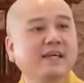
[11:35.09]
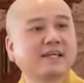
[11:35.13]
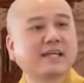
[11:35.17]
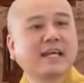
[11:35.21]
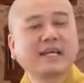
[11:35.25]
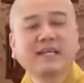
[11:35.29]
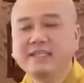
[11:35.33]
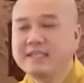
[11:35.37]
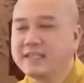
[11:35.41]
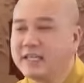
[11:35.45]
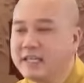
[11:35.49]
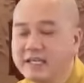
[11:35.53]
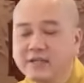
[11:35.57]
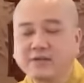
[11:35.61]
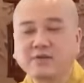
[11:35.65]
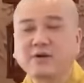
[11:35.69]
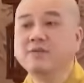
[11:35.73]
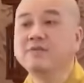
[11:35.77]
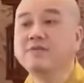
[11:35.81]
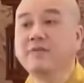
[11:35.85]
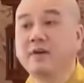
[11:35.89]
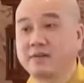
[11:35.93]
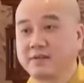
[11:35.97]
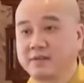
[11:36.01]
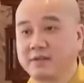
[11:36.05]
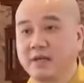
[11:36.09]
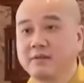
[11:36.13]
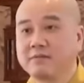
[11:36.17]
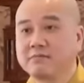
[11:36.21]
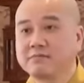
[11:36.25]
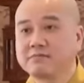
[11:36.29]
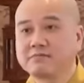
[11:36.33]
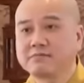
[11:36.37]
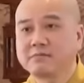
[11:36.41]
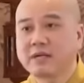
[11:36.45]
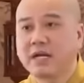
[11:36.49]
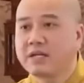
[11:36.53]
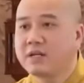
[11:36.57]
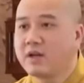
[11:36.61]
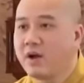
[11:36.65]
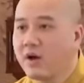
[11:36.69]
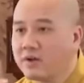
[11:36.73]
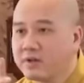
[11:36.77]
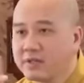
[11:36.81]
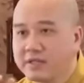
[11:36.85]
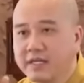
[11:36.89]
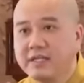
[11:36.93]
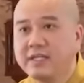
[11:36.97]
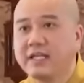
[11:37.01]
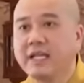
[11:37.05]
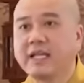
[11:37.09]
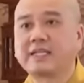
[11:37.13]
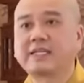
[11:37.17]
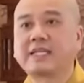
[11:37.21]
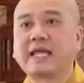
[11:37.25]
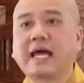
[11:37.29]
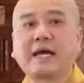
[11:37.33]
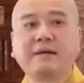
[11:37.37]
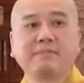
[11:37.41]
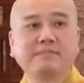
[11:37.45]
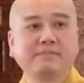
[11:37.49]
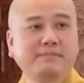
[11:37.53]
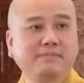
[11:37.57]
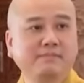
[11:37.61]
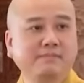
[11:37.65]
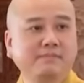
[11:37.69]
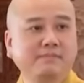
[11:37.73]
cái gì có vật chất cái đó chỉ là tạm